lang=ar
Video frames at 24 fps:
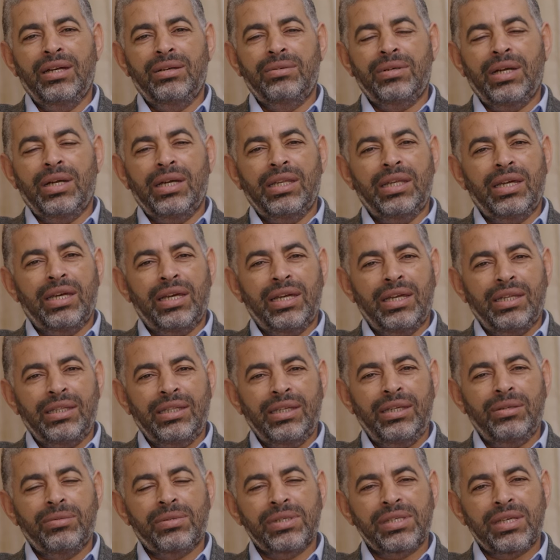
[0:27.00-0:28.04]
وعلى
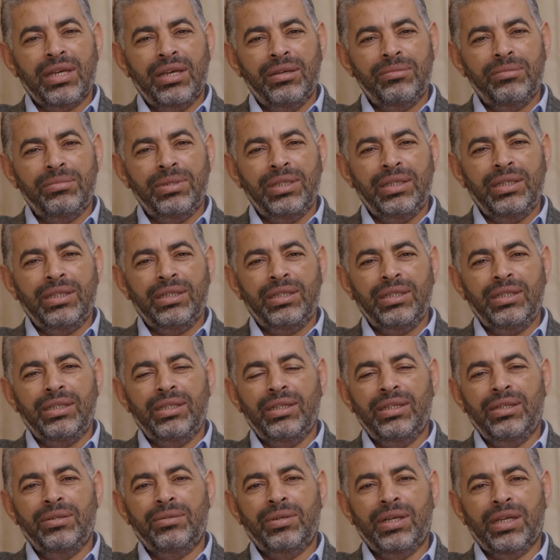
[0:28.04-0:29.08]
آله وصحبه
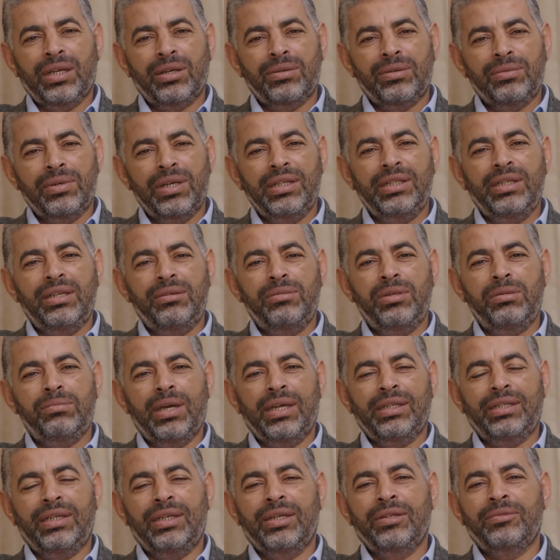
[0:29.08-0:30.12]
وإخوانه من
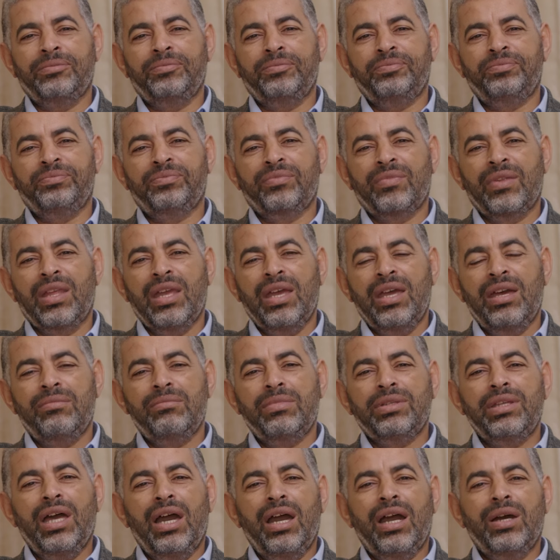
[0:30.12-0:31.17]
بعده
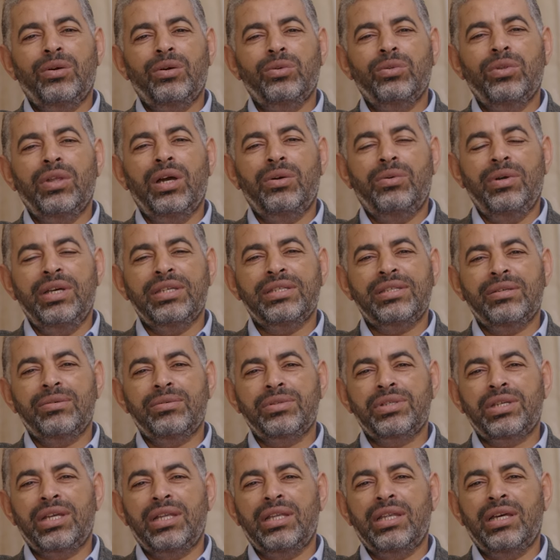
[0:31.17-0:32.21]
مدحه الله عز
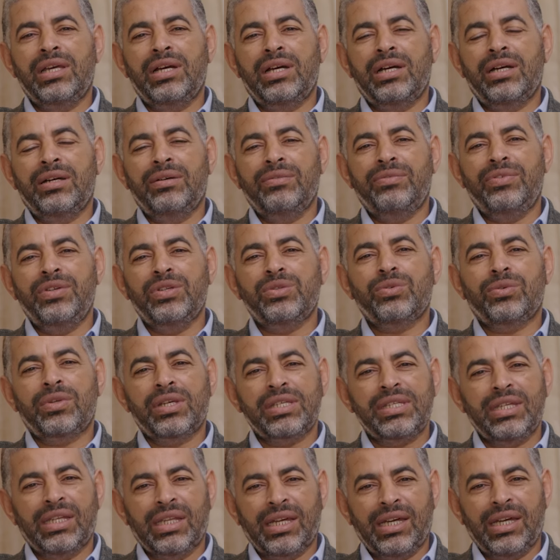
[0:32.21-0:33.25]
وجل في سورة
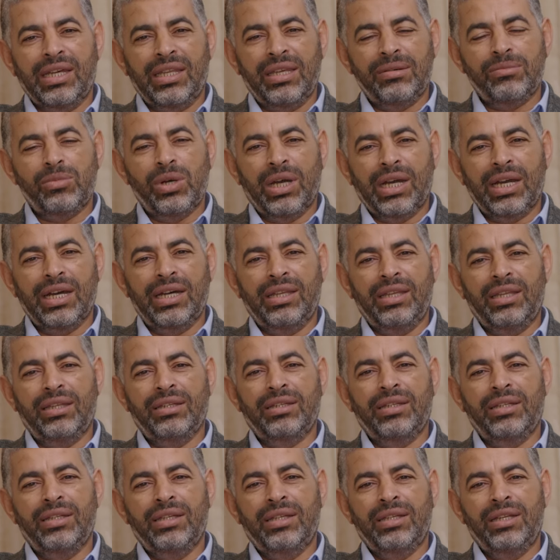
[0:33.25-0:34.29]
القلم وقال
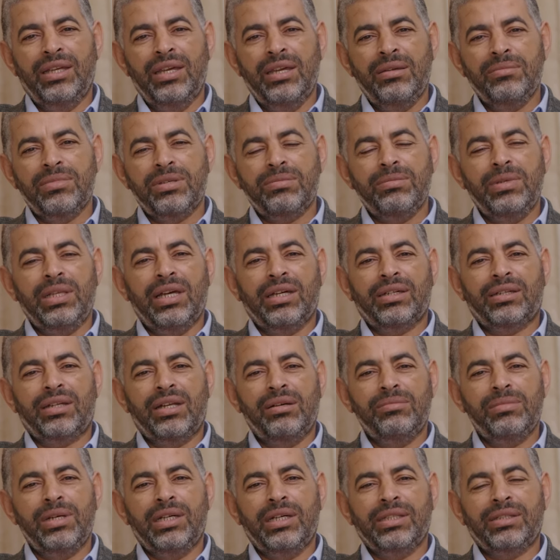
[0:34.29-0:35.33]
بسم الله
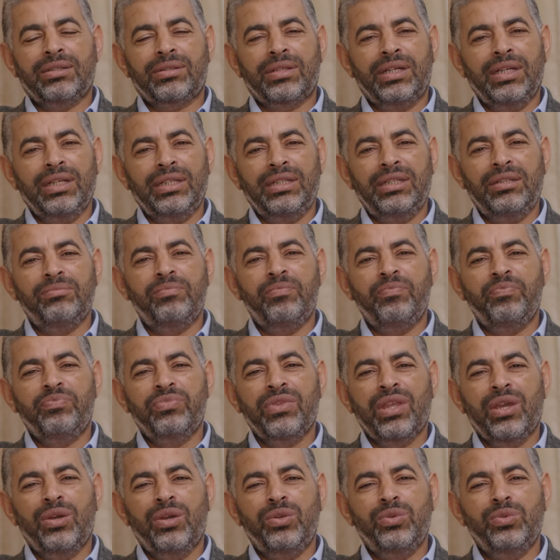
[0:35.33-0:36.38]
الرحمن الرحيم
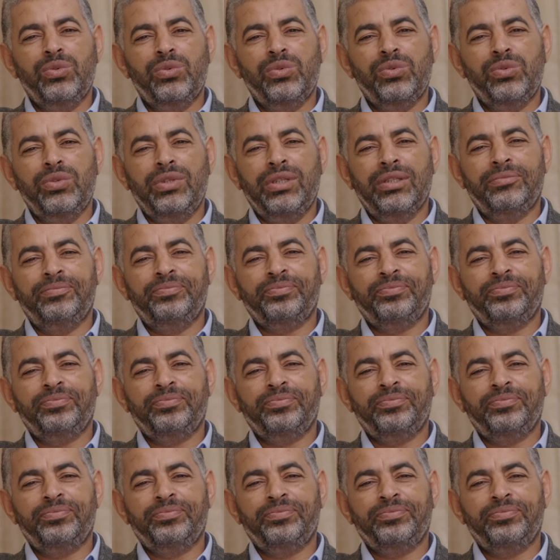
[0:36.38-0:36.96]
نون